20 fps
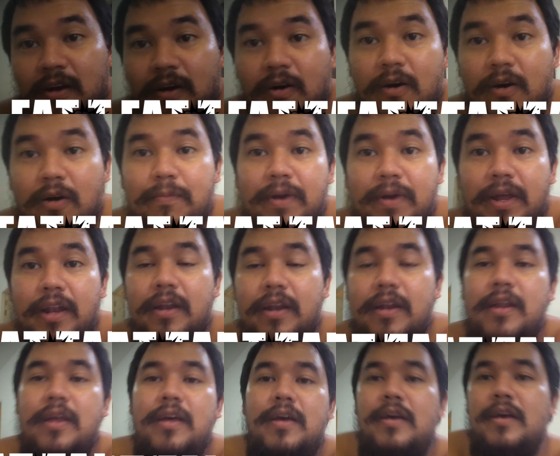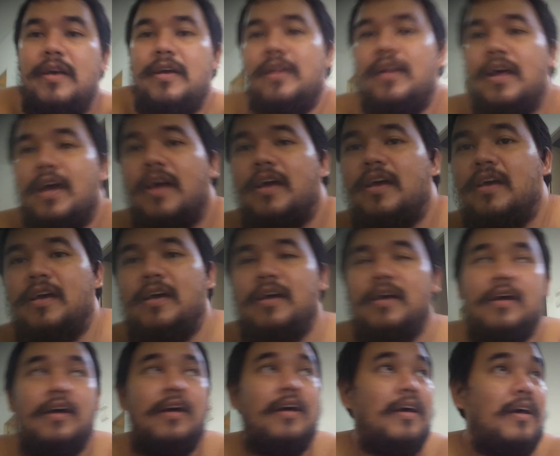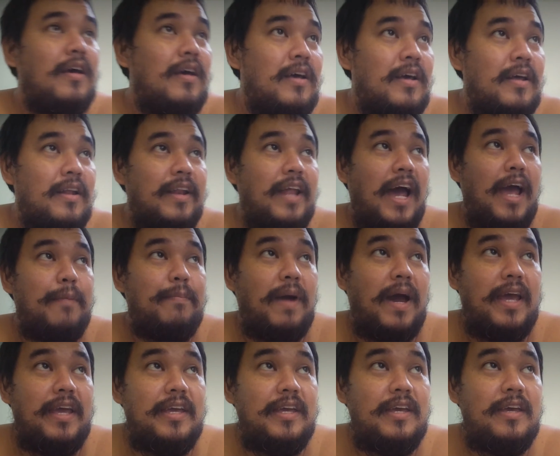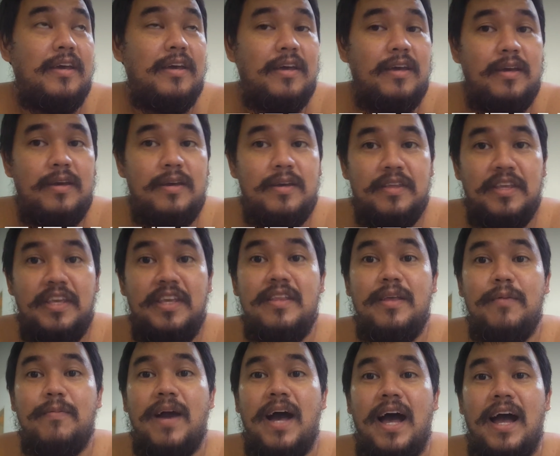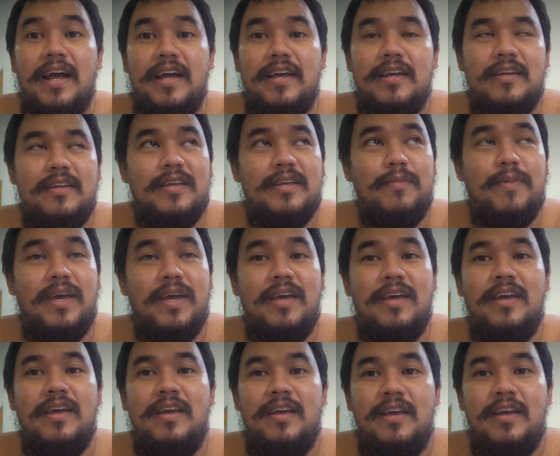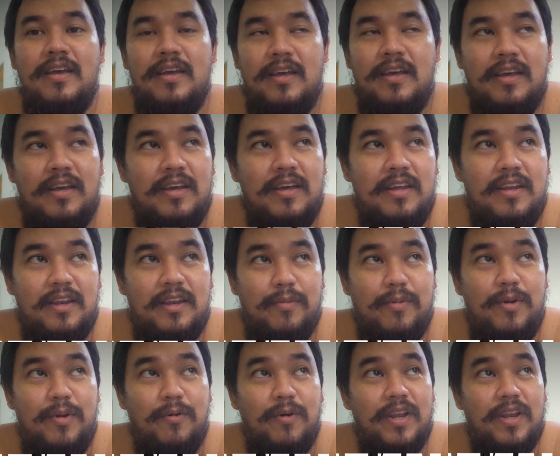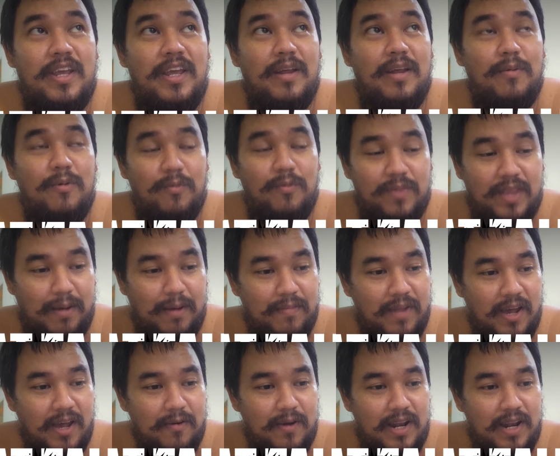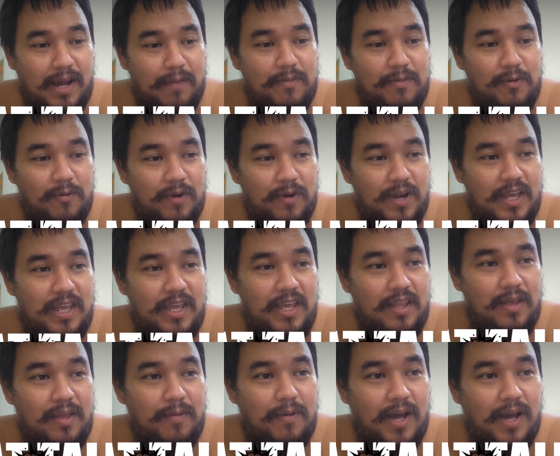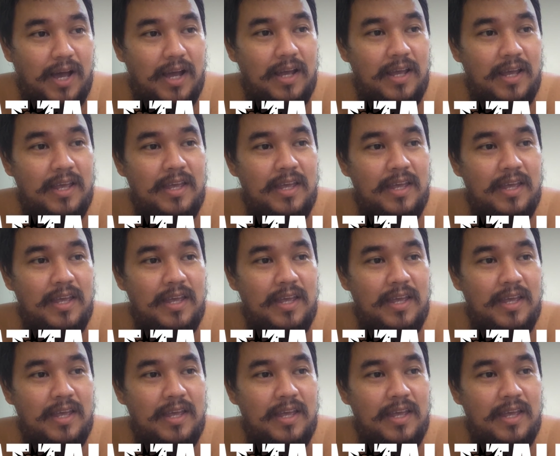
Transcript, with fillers: ก็เป็นนะได้ไป 20 ครั้งใช่ไหม เดี๋ยวไปดูอีกทีผมจำได้ว่านับอยู่ได้20 ครั้ง